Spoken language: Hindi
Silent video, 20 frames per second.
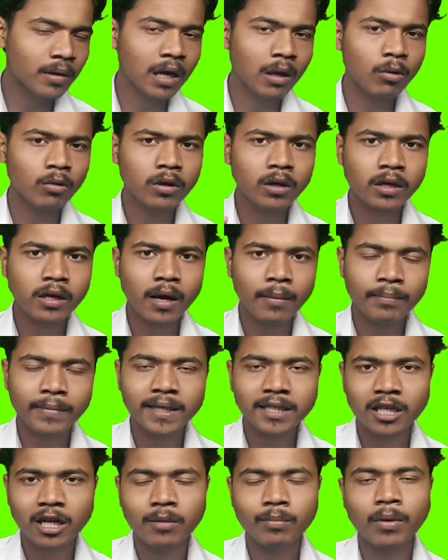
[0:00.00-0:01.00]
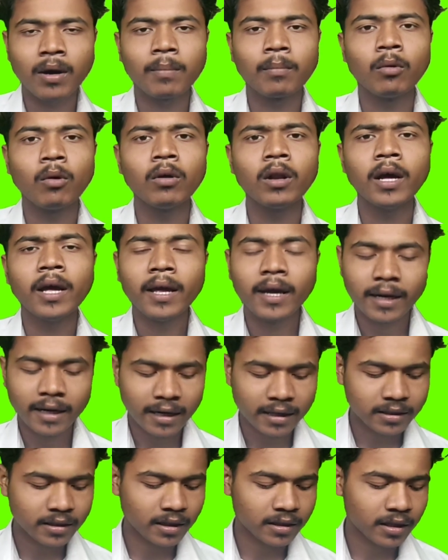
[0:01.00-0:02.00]
से आप डाउनलोड करके अपने चैनल पर अपलोड
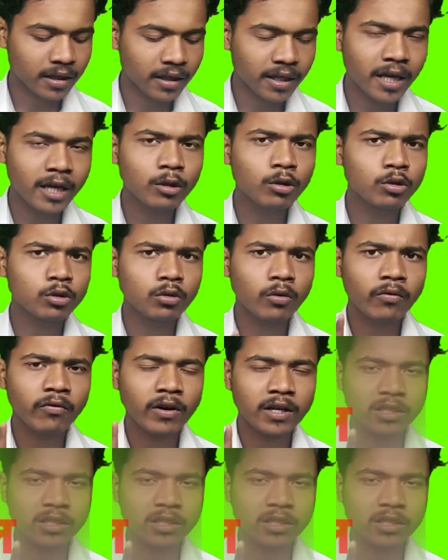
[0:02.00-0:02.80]
कर सकते हैं हैं ये दोस्तों